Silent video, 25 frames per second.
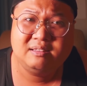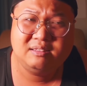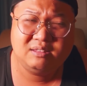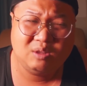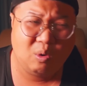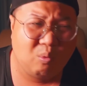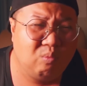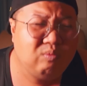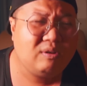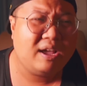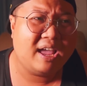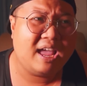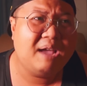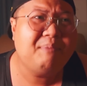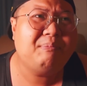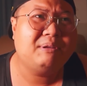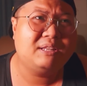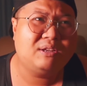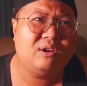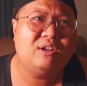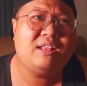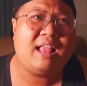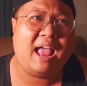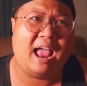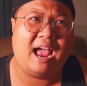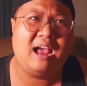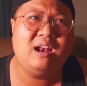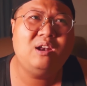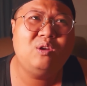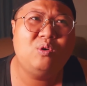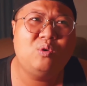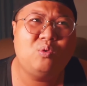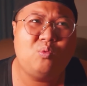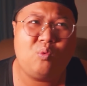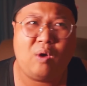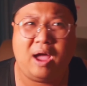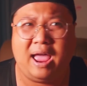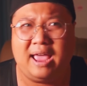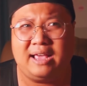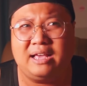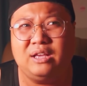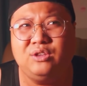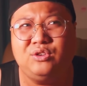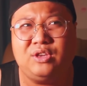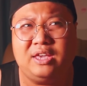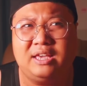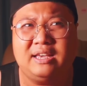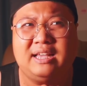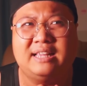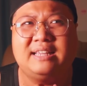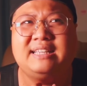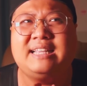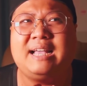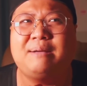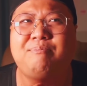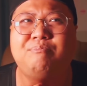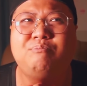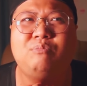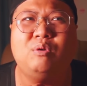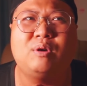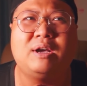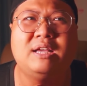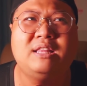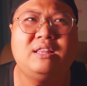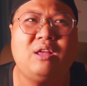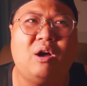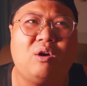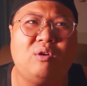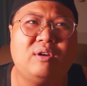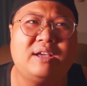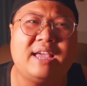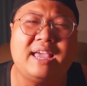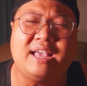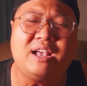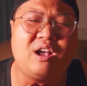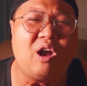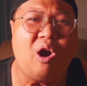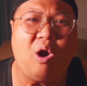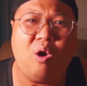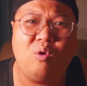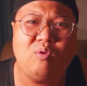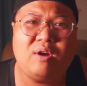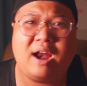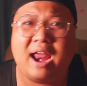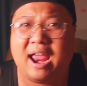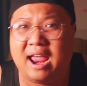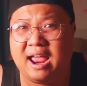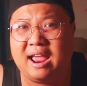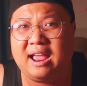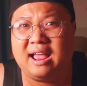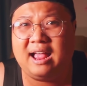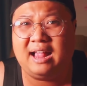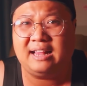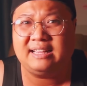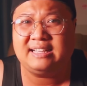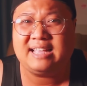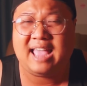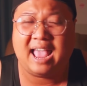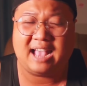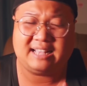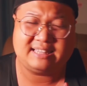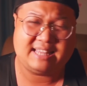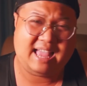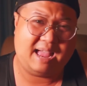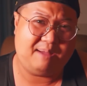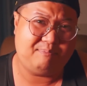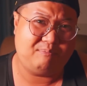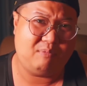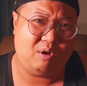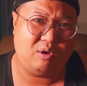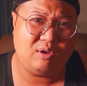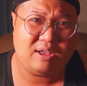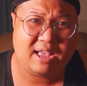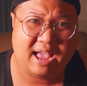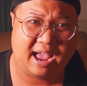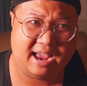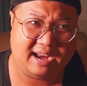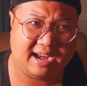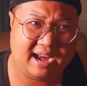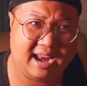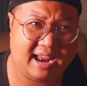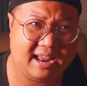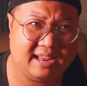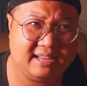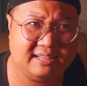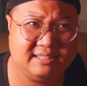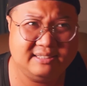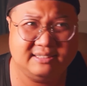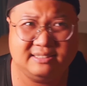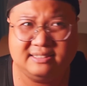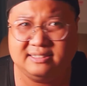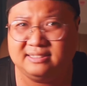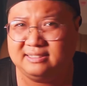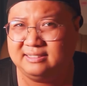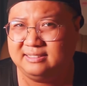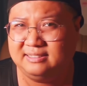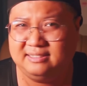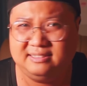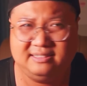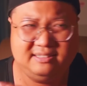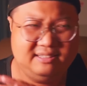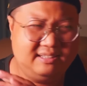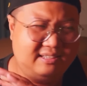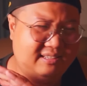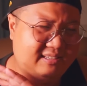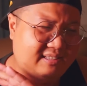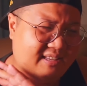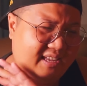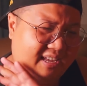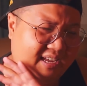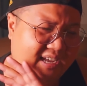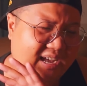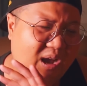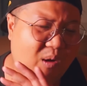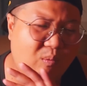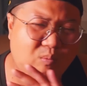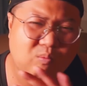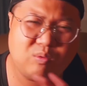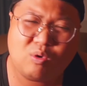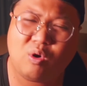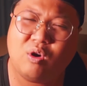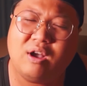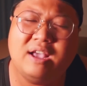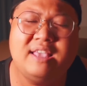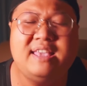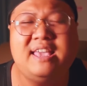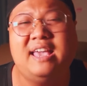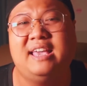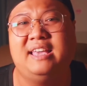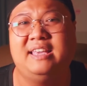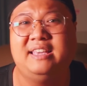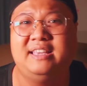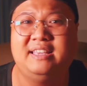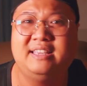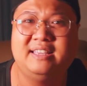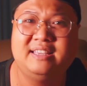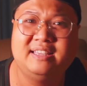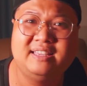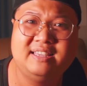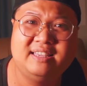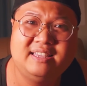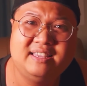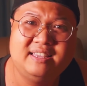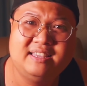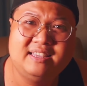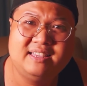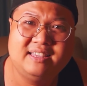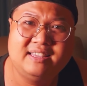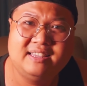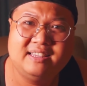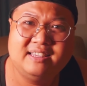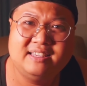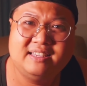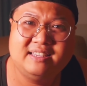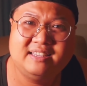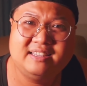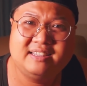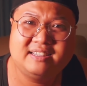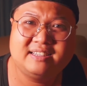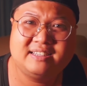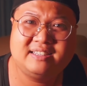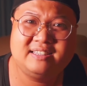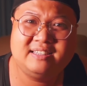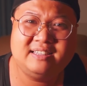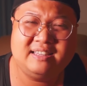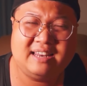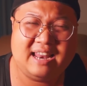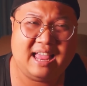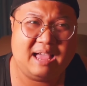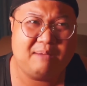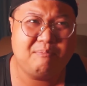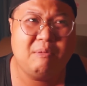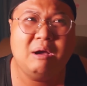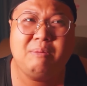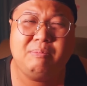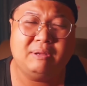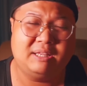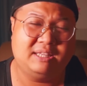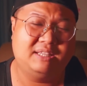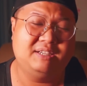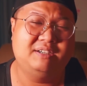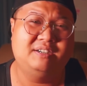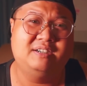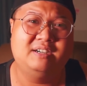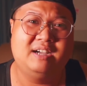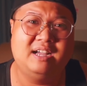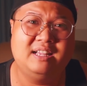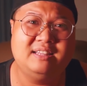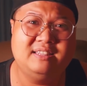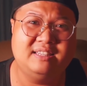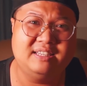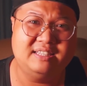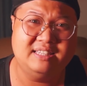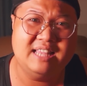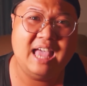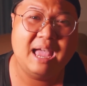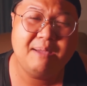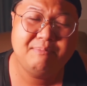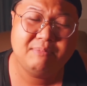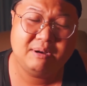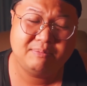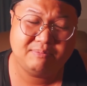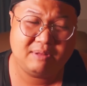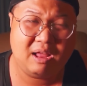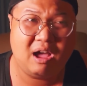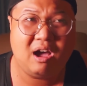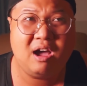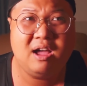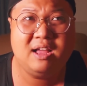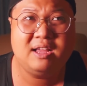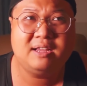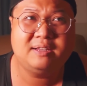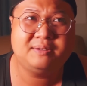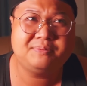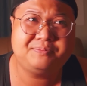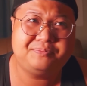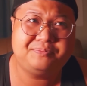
đúng nghĩa mình nói thẳng luôn ngoài cái chuyện ảnh cắm một cái độ ngay cổ ra ảnh khạc đàm mỗi ngày ra thì không có cái gì là bất bình thường hết thì đêm hôm đó